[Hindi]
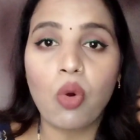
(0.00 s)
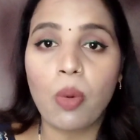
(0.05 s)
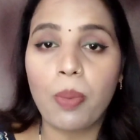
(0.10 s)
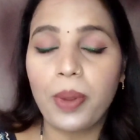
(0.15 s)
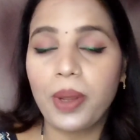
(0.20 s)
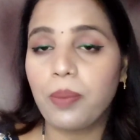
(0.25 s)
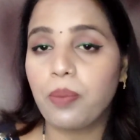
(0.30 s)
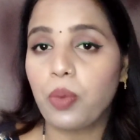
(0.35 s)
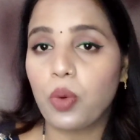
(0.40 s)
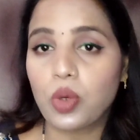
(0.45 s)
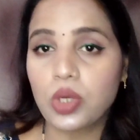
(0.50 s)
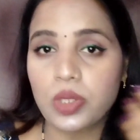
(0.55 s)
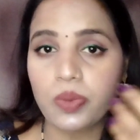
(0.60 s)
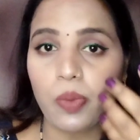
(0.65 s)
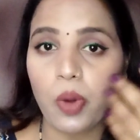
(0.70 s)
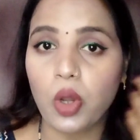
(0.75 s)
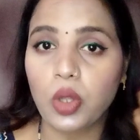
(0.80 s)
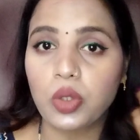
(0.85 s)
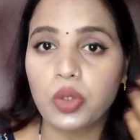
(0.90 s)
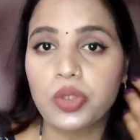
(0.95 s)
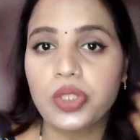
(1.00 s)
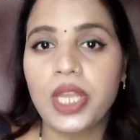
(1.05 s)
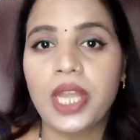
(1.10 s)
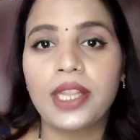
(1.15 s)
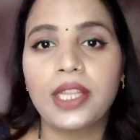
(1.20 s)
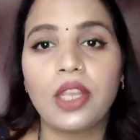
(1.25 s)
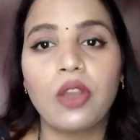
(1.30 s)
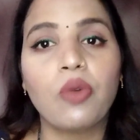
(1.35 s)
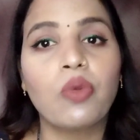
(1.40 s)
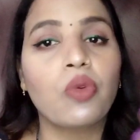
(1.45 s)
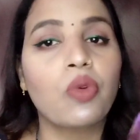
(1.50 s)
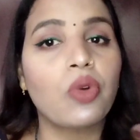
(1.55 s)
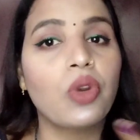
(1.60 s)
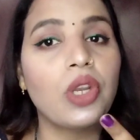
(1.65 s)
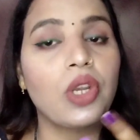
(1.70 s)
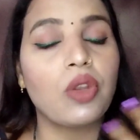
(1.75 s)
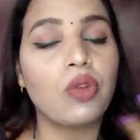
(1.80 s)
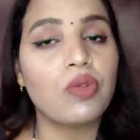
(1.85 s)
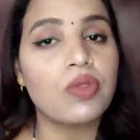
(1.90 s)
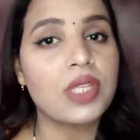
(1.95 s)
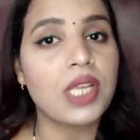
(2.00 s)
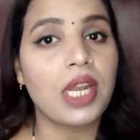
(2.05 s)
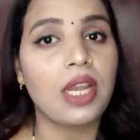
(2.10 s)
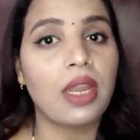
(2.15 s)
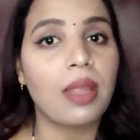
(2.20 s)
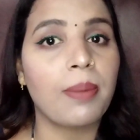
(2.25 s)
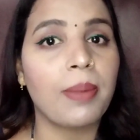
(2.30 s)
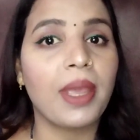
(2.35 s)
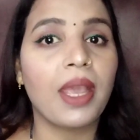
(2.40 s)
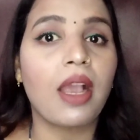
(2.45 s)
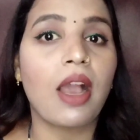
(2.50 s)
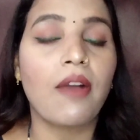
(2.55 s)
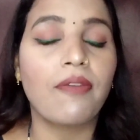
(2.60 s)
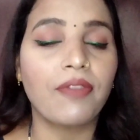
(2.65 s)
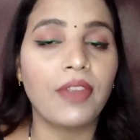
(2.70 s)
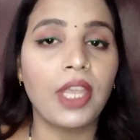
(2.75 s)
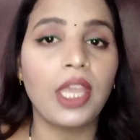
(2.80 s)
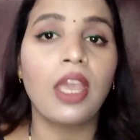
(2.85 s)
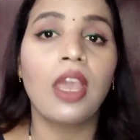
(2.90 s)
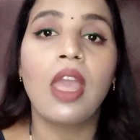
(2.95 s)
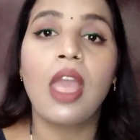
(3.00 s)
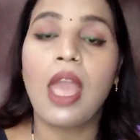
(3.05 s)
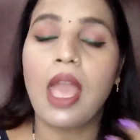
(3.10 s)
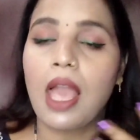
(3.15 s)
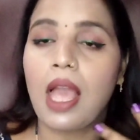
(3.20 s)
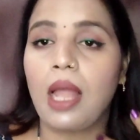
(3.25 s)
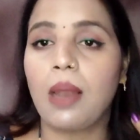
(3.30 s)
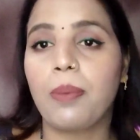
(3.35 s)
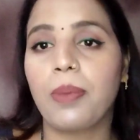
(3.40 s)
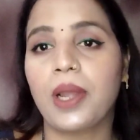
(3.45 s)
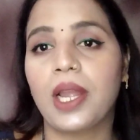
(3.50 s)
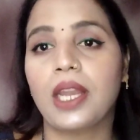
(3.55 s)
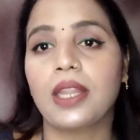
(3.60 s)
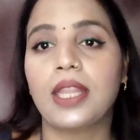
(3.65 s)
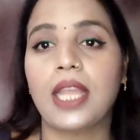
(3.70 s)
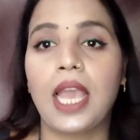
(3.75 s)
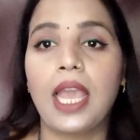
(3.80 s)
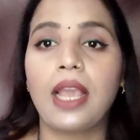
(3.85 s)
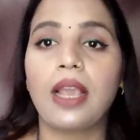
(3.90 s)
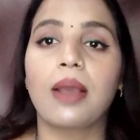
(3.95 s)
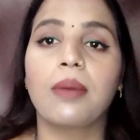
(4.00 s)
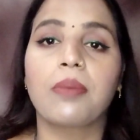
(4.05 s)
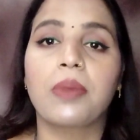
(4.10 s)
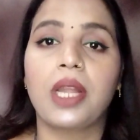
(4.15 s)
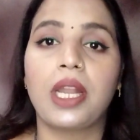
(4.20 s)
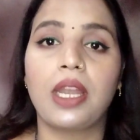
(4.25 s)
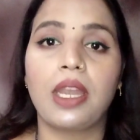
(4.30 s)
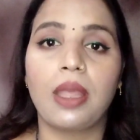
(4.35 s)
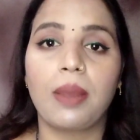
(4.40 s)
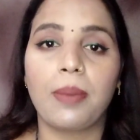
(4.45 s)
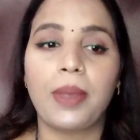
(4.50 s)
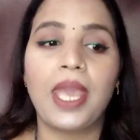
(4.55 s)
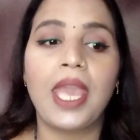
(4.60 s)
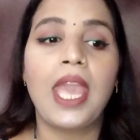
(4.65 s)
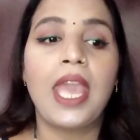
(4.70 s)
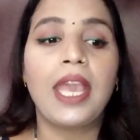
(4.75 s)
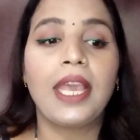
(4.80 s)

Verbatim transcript: ओपन पोर्स बहुत हो जाते हैं उनको रिड्यूस करने में काफ़ी हेल्प करता है कम करने में